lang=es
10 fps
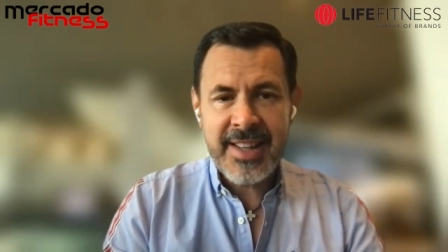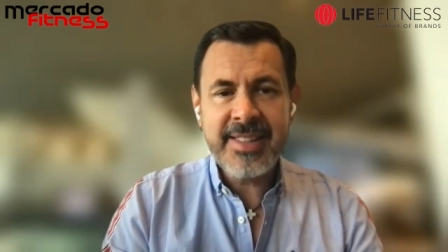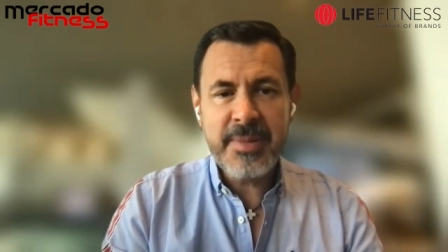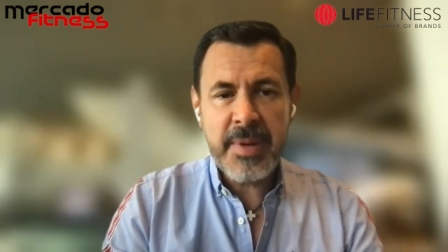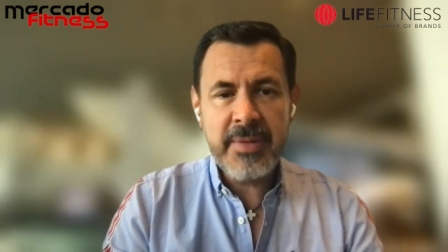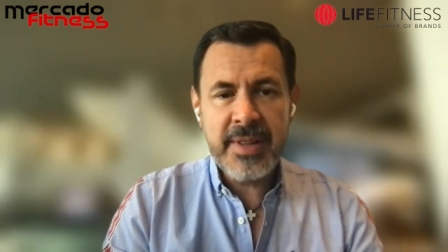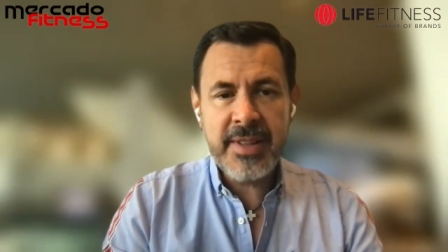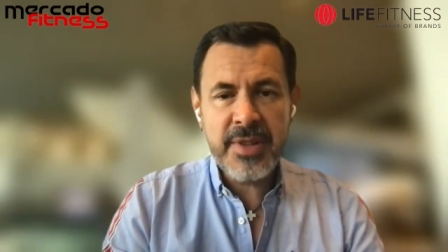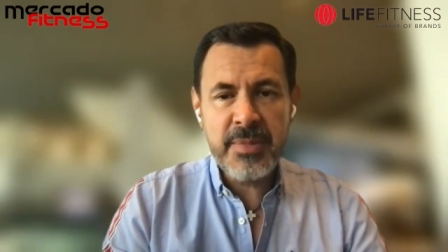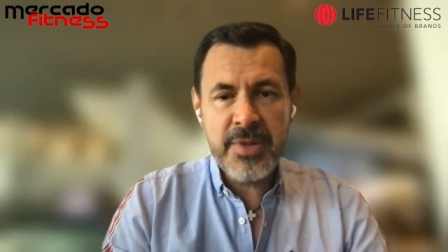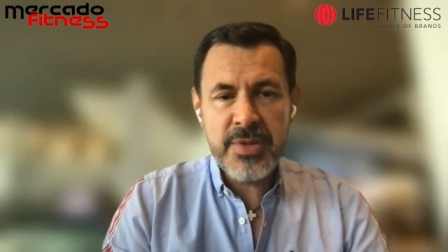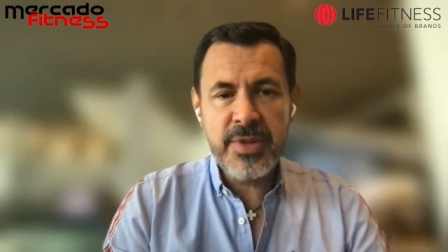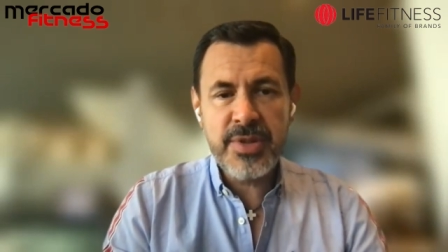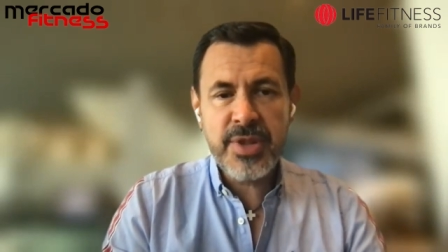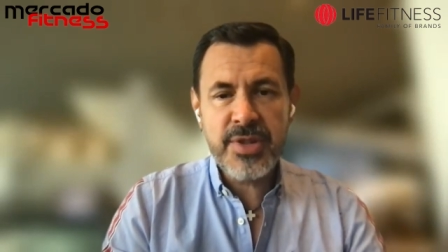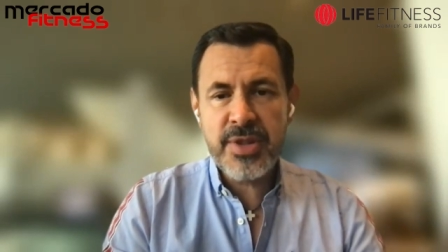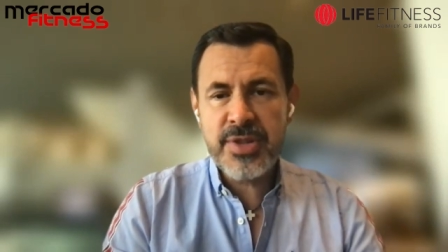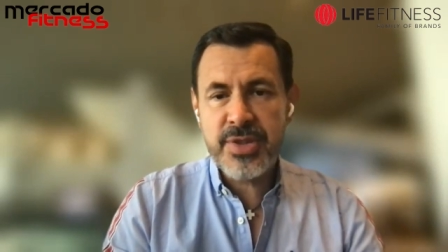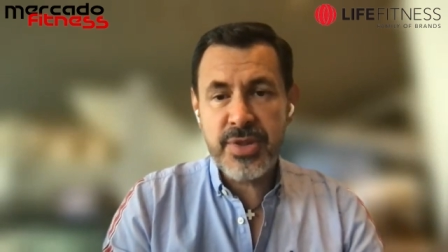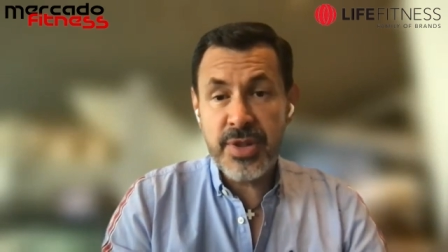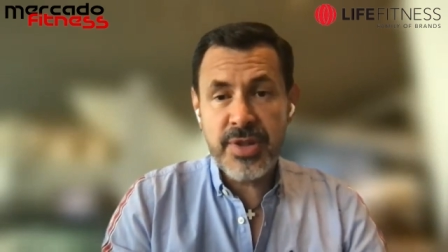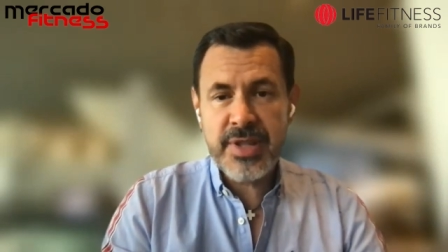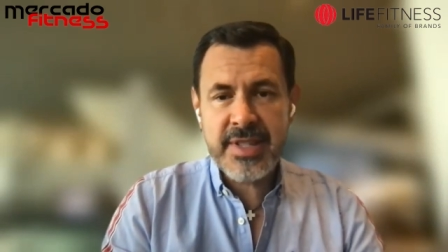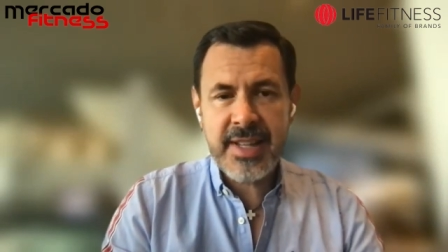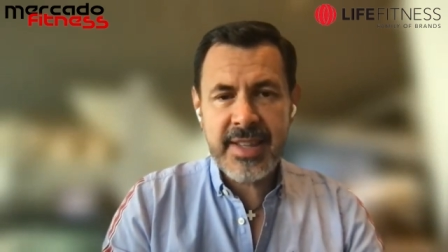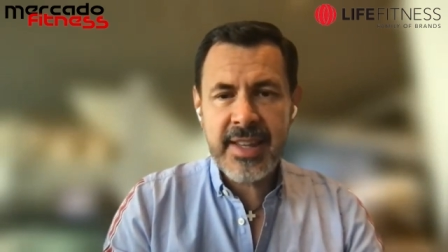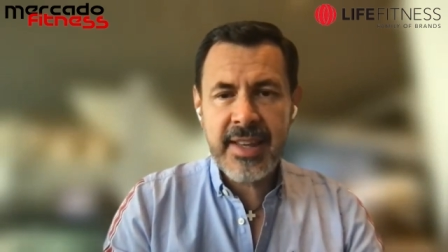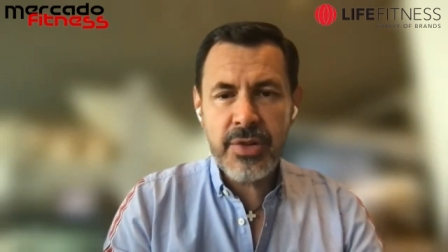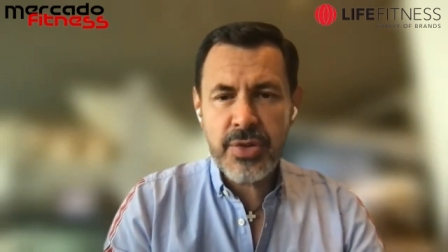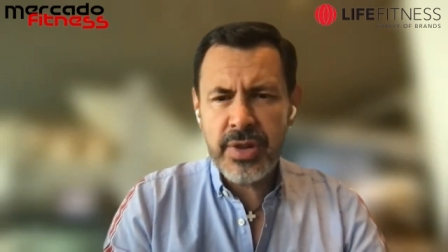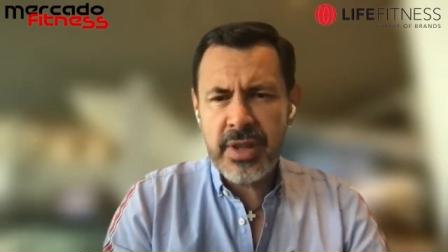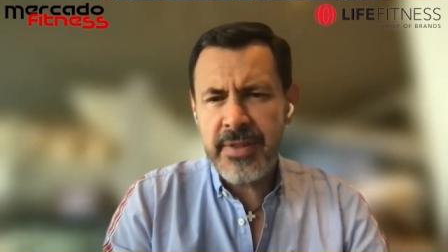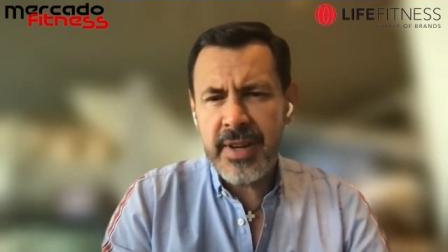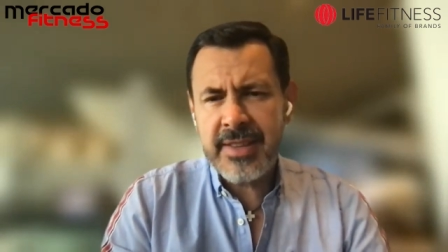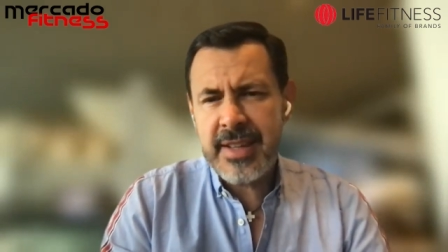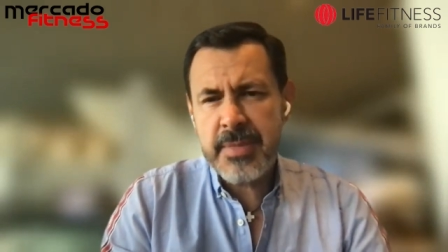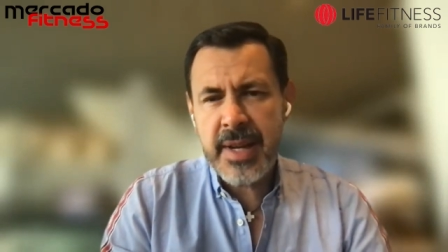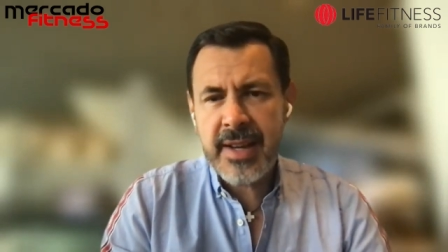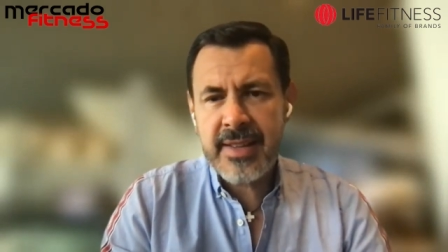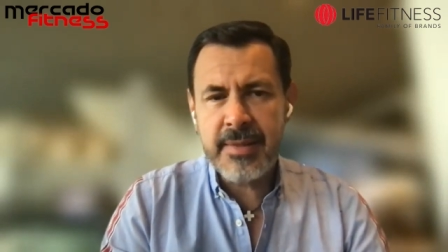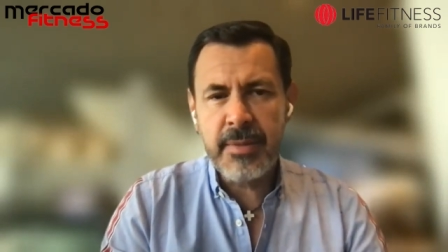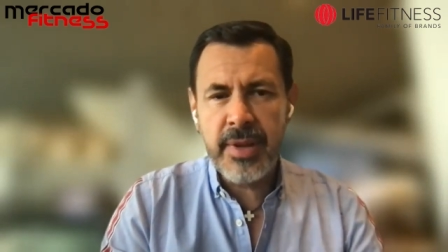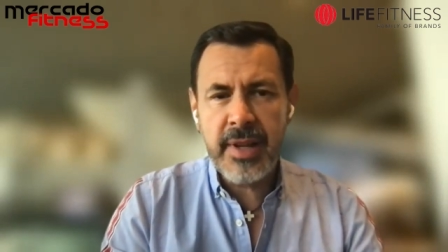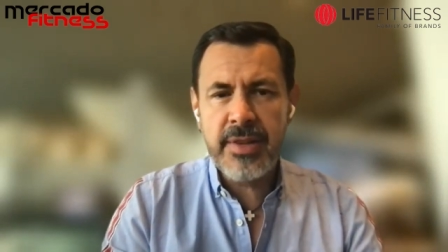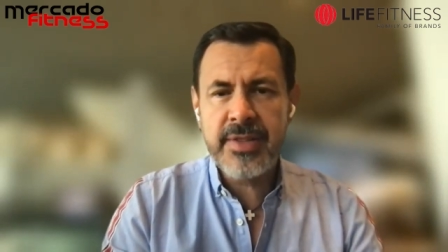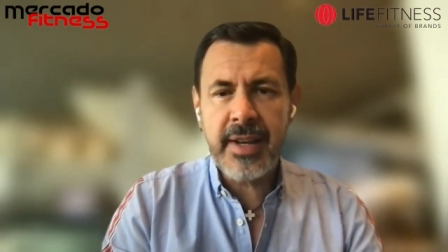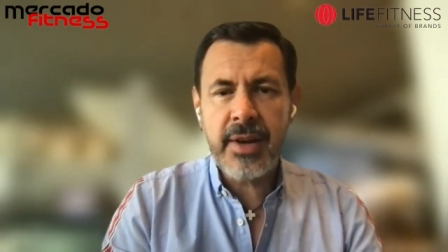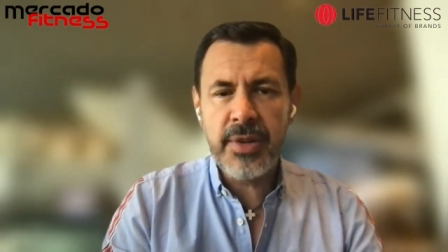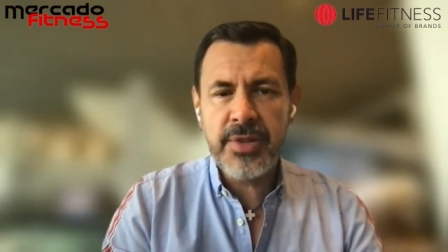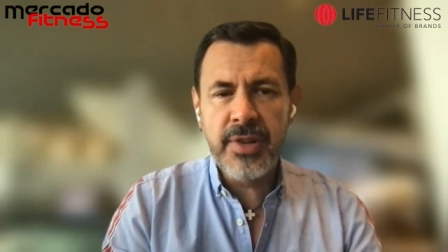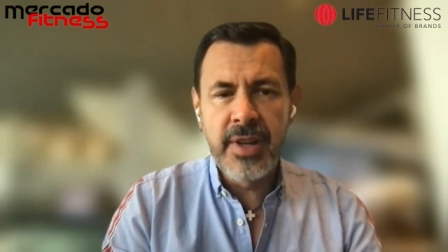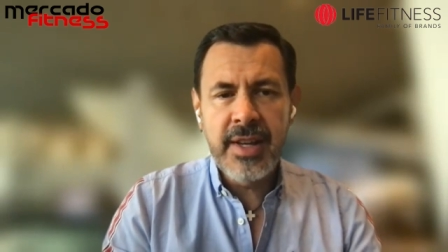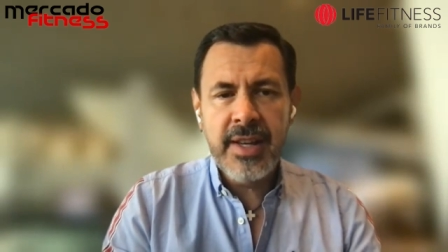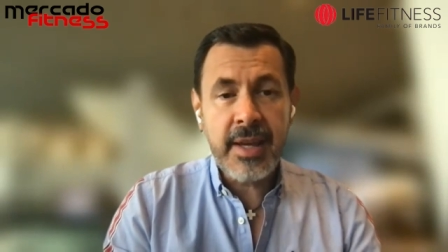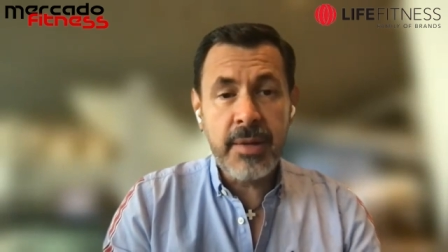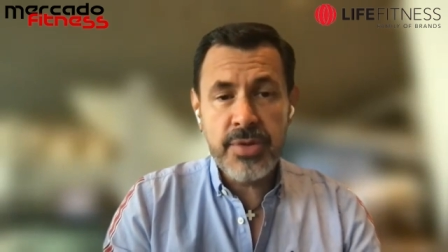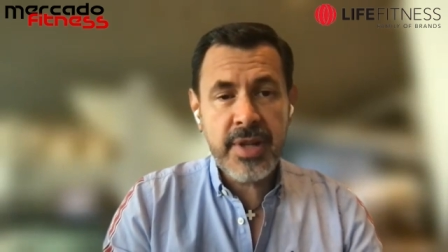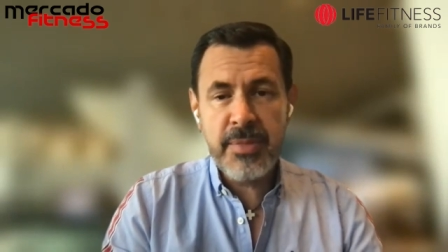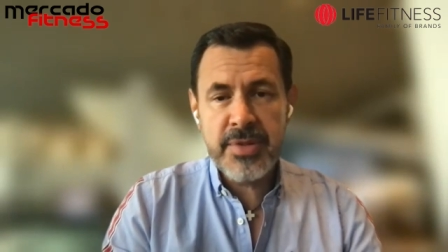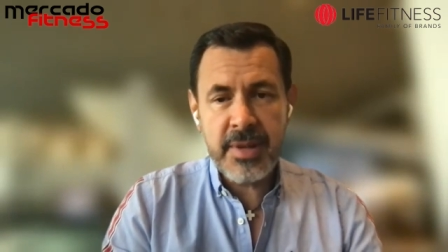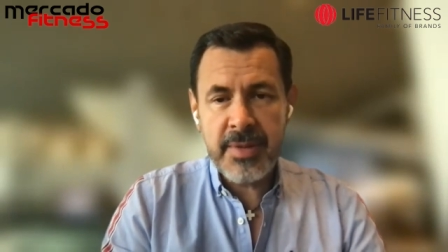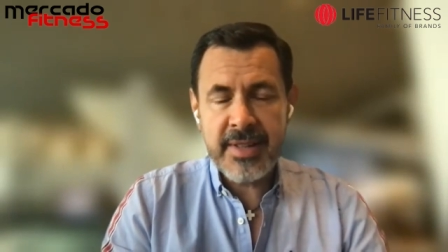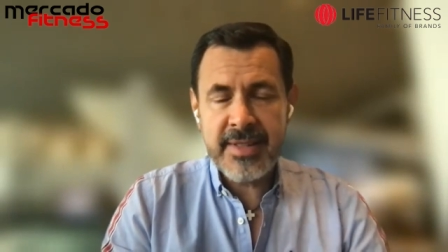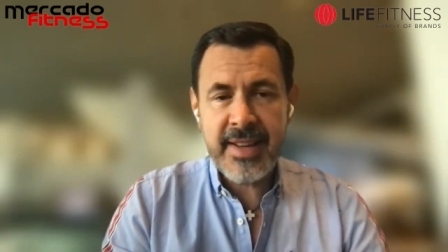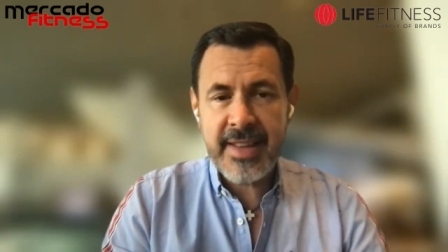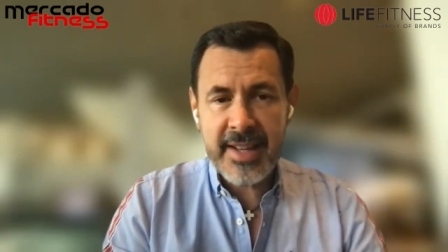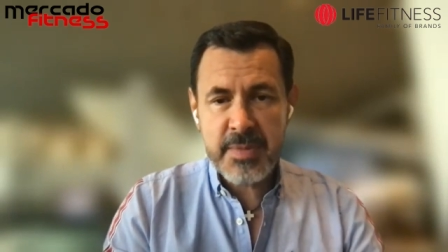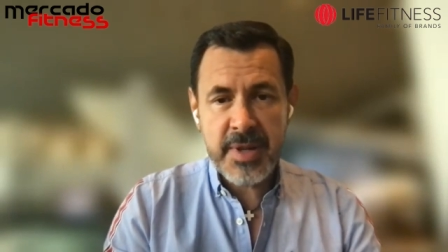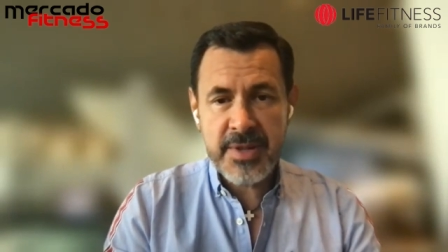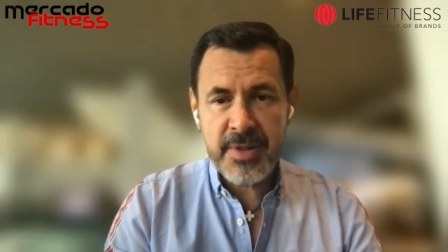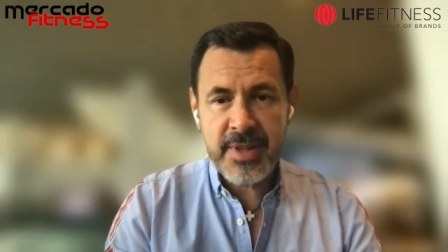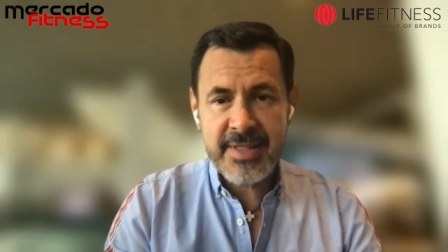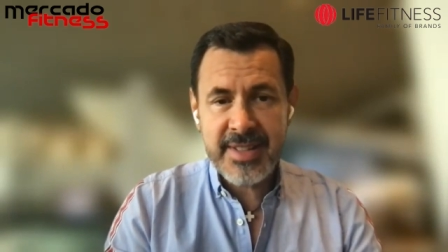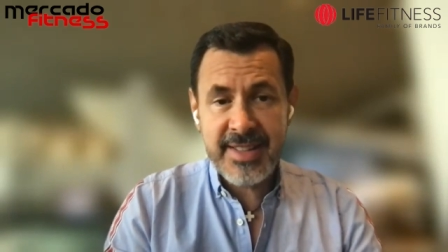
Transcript: que simplemente somos unos socios todos estratégicos con diferentes marcas y modelos de negocio que buscamos el bienestar de las personas.